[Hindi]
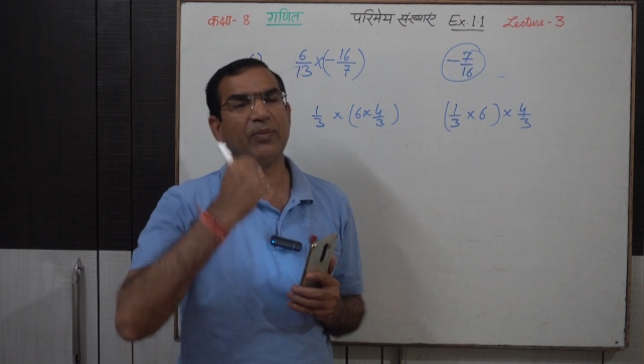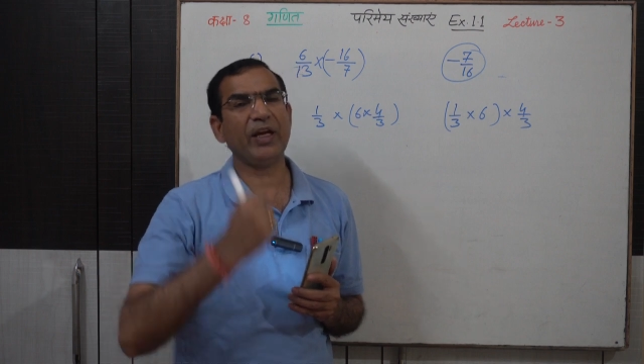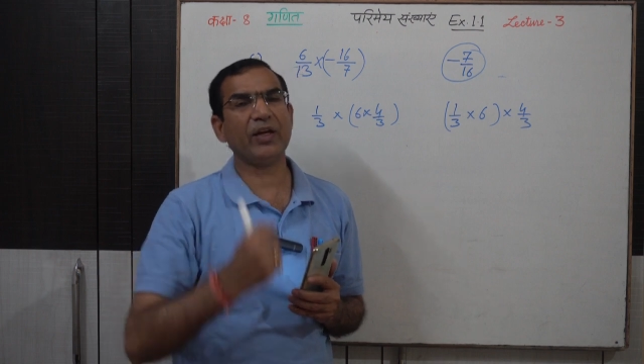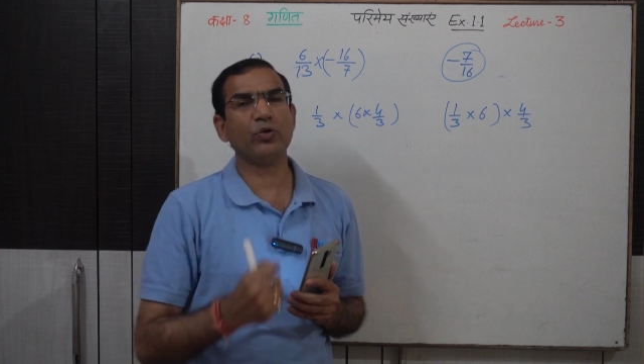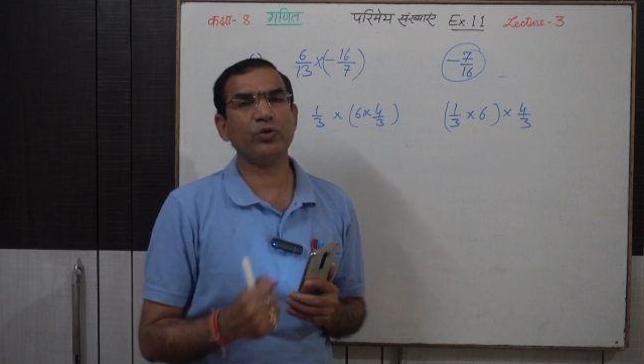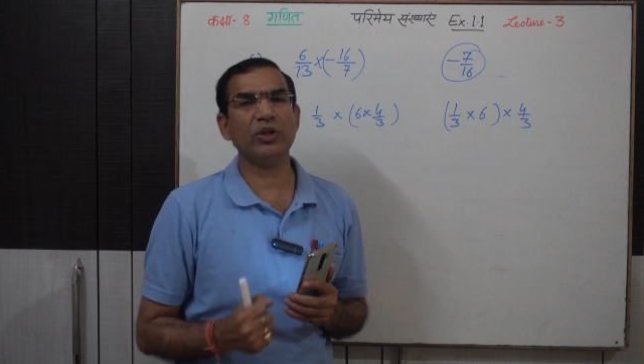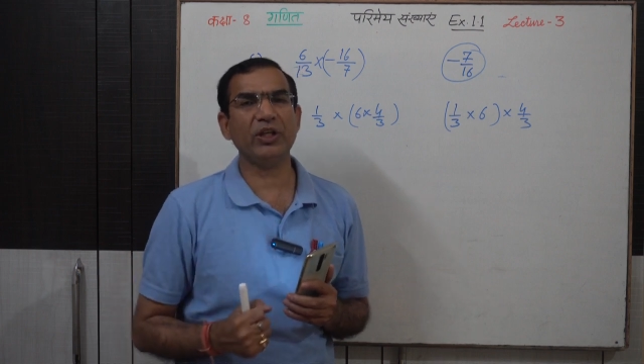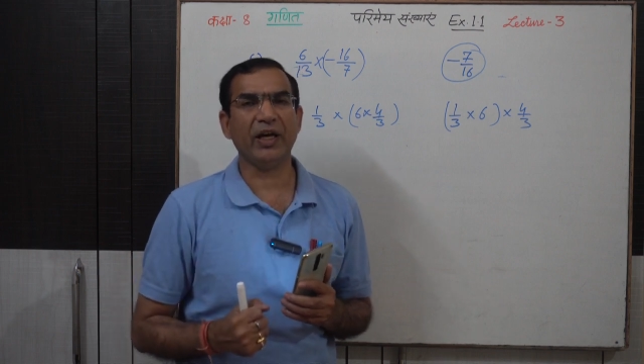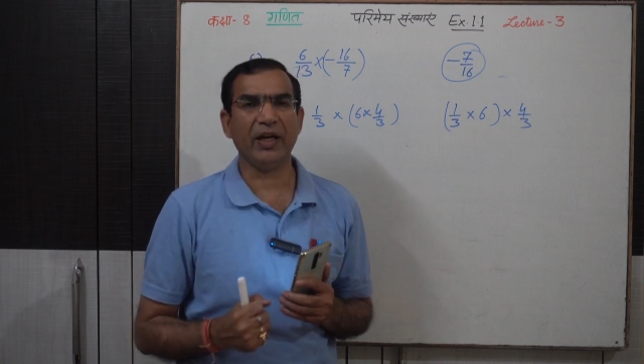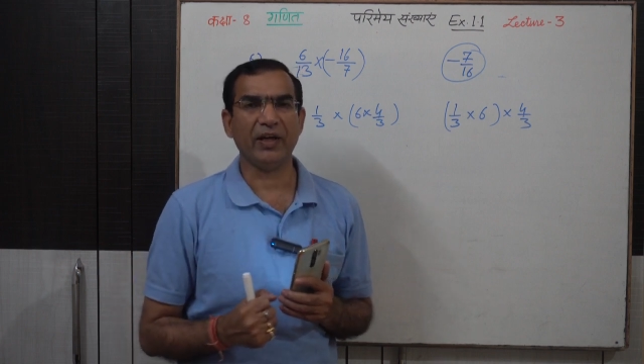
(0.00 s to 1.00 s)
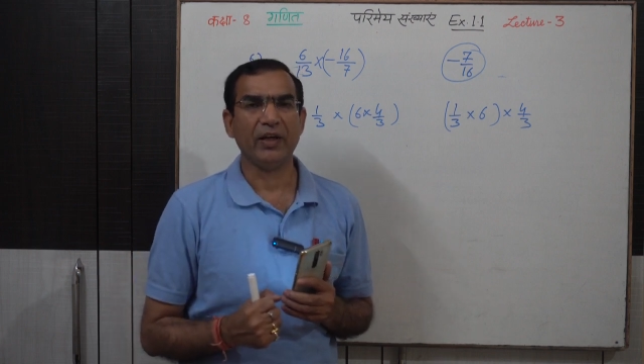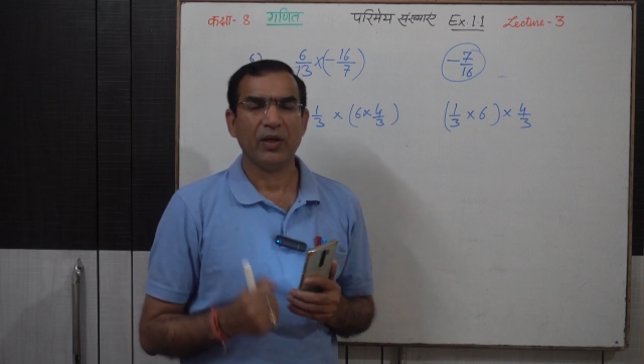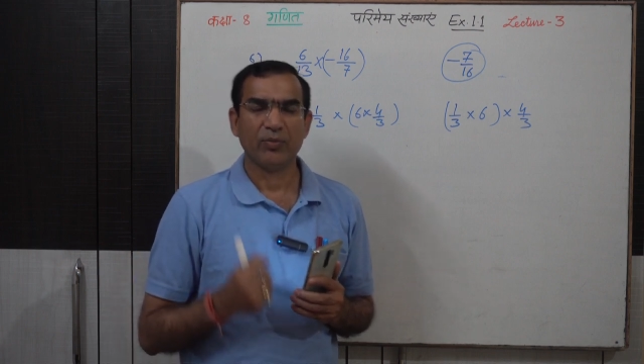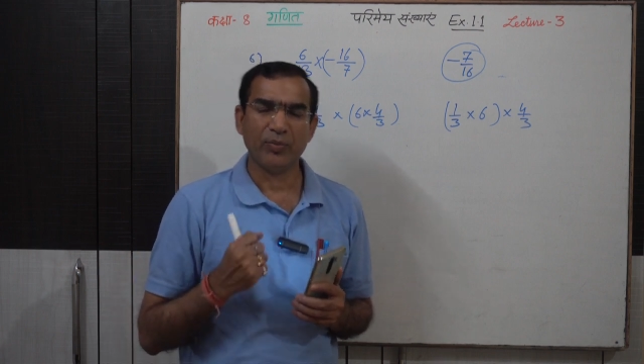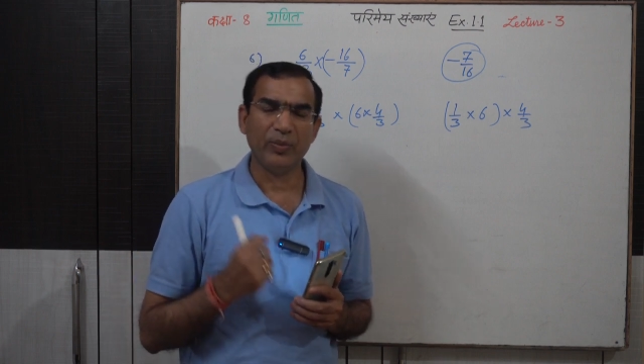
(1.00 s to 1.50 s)
कि मैंने खुद किया है
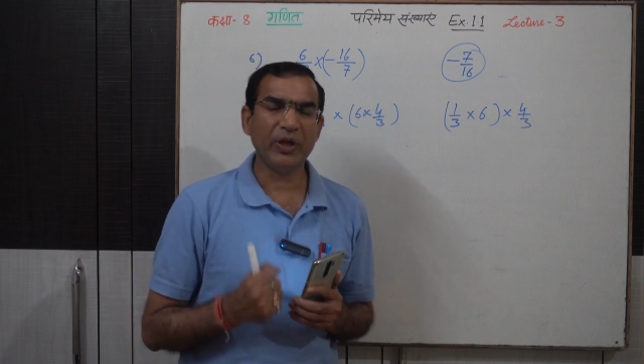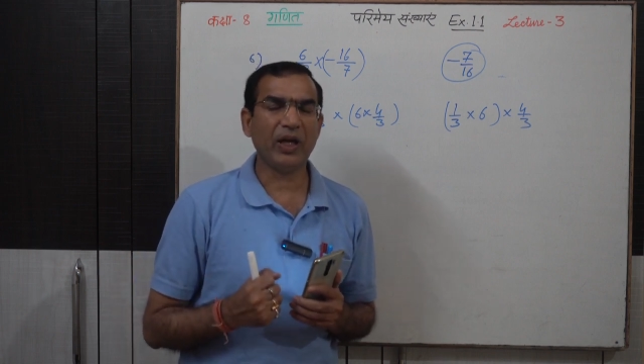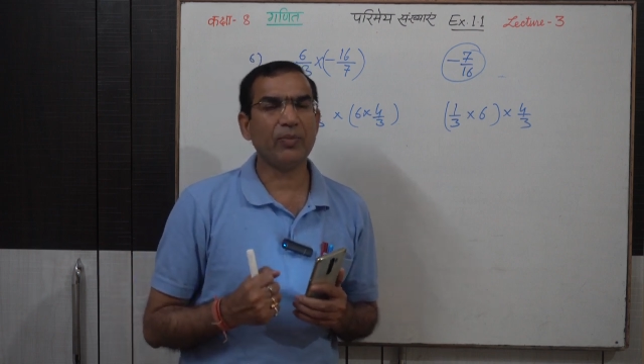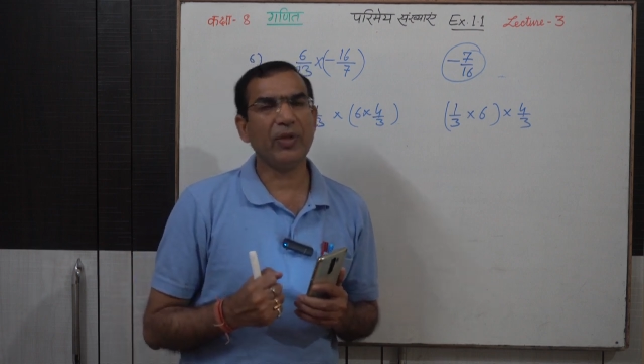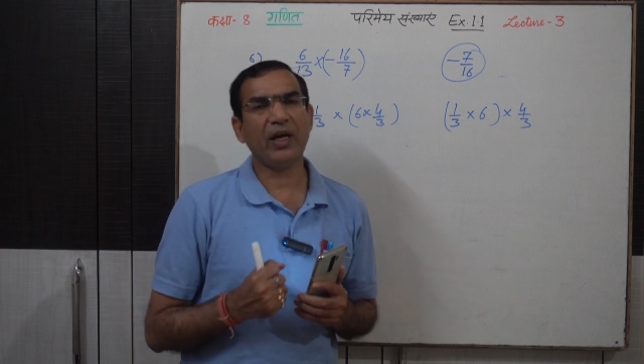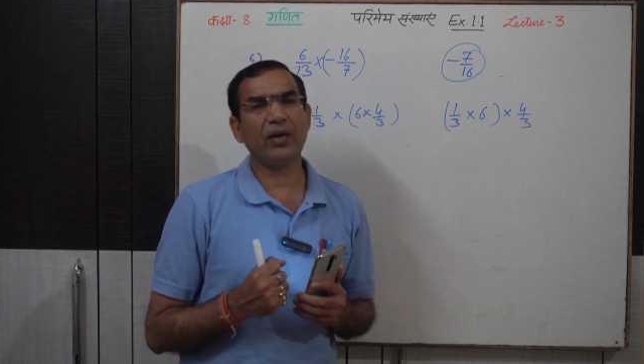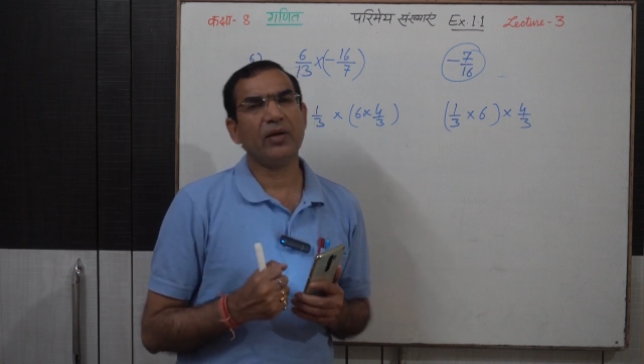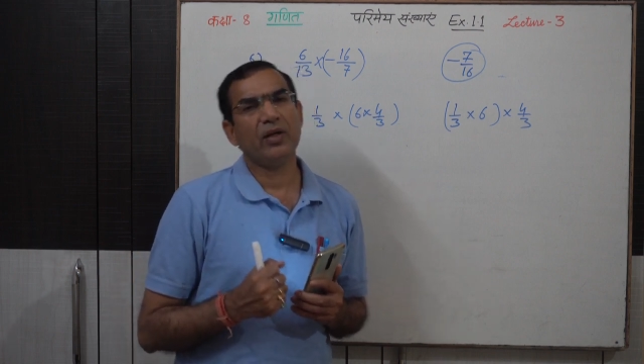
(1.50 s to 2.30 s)
बिना बना